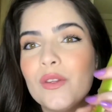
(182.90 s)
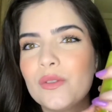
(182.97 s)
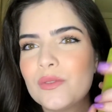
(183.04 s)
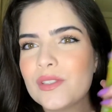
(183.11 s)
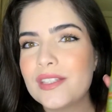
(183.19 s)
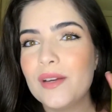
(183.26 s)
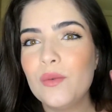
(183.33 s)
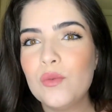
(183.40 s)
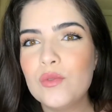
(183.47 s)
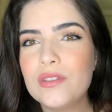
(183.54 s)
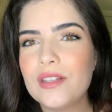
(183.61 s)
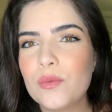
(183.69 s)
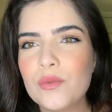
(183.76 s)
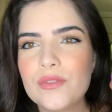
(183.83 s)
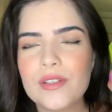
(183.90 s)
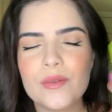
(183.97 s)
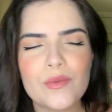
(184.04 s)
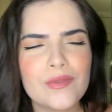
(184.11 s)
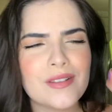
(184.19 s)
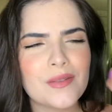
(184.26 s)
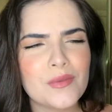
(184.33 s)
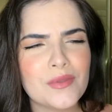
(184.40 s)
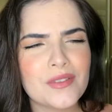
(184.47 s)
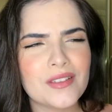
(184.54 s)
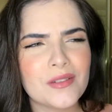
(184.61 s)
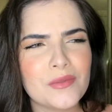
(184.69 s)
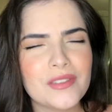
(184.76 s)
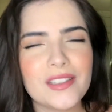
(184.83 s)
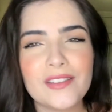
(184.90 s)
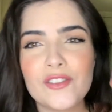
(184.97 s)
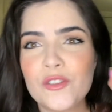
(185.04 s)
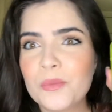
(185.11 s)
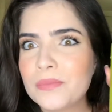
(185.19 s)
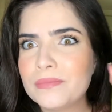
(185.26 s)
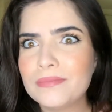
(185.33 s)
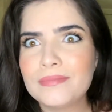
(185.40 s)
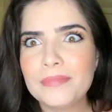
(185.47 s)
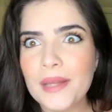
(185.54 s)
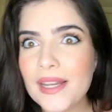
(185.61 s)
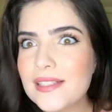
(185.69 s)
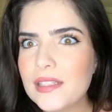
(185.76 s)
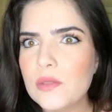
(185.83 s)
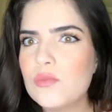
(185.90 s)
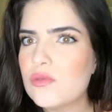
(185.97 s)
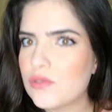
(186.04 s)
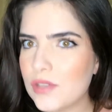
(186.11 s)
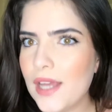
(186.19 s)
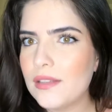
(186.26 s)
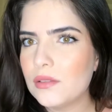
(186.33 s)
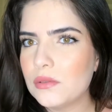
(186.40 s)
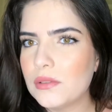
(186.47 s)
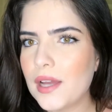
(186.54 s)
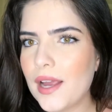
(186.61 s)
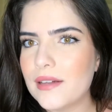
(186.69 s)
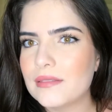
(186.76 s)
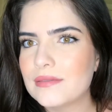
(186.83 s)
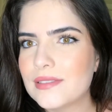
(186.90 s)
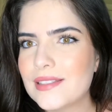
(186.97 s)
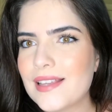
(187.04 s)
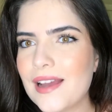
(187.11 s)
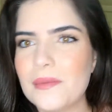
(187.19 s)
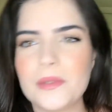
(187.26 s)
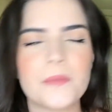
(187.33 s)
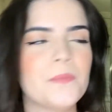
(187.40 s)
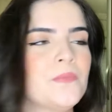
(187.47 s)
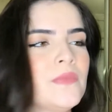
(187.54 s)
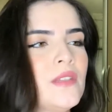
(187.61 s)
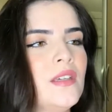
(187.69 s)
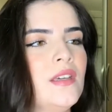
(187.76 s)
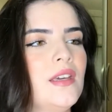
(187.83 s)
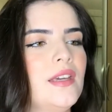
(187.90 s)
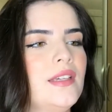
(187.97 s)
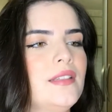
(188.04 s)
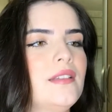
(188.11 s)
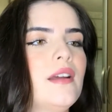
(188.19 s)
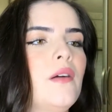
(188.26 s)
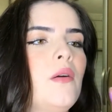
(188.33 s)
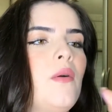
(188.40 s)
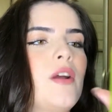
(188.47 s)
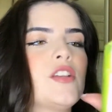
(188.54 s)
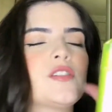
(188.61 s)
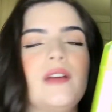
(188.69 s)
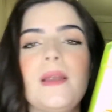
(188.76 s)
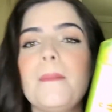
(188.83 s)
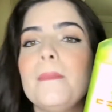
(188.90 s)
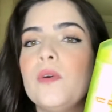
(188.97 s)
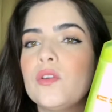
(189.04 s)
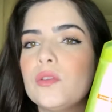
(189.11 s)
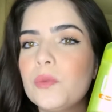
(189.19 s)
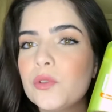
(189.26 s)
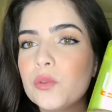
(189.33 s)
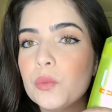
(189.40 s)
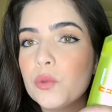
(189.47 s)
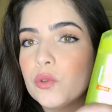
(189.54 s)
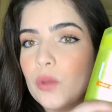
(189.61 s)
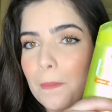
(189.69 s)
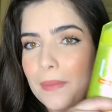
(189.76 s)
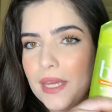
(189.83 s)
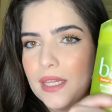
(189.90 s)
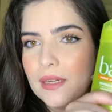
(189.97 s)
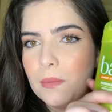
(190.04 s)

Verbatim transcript: Você usa, usa, usa, usa, usa e, tipo, parece que não sai do lugar, sabe? Então, eu acho que vale muito, muito, muito a pena,